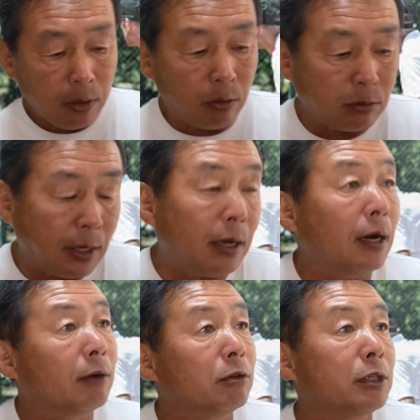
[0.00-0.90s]
よくね、
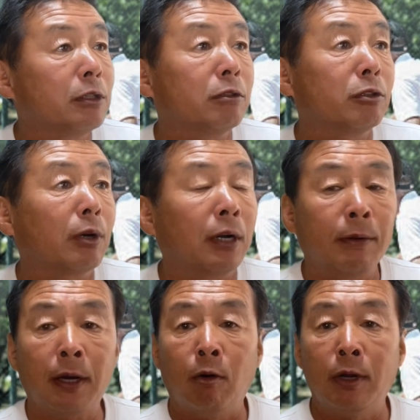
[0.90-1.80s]
あの、うちに来る人がね、
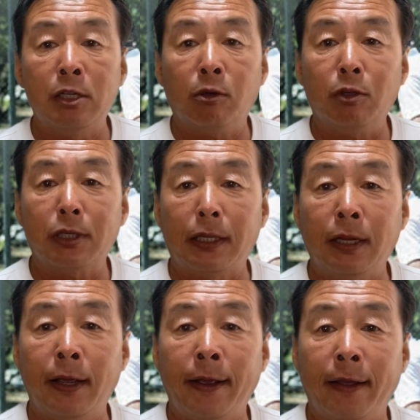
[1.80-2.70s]
なんか同じことしかやって
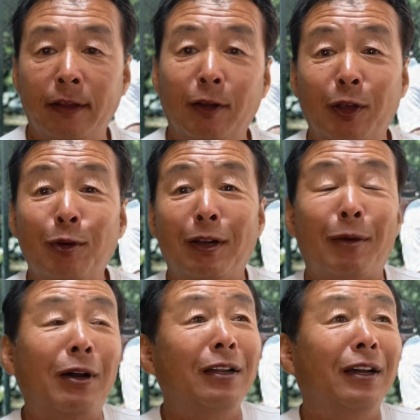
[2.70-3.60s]
ないんやんってこと言われる
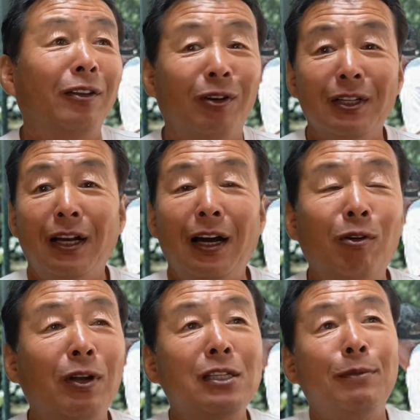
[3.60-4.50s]
かわかんないけど、あ
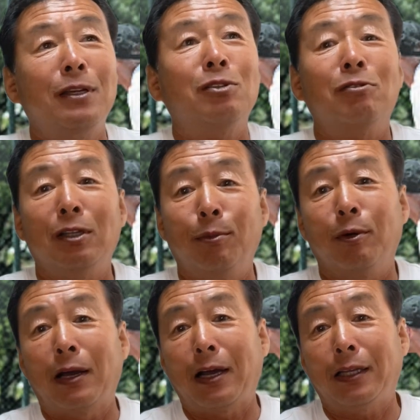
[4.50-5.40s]
の、同じベーシックンでも
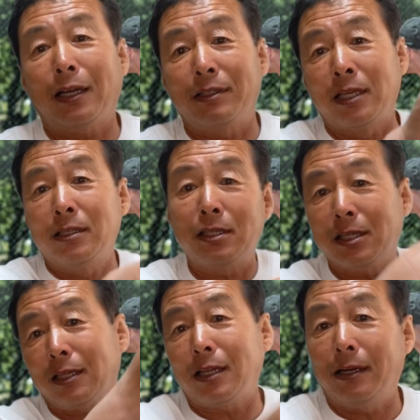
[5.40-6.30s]
課題が全然
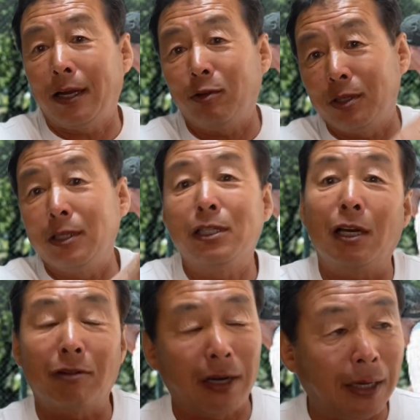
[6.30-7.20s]
違ってる内容全然
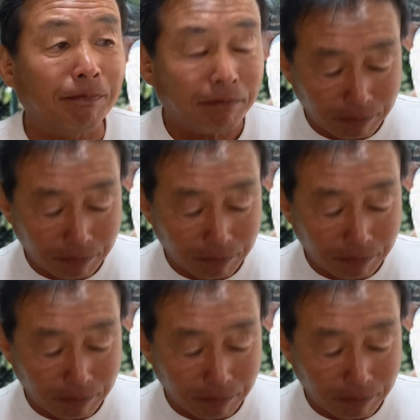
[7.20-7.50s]
違うから、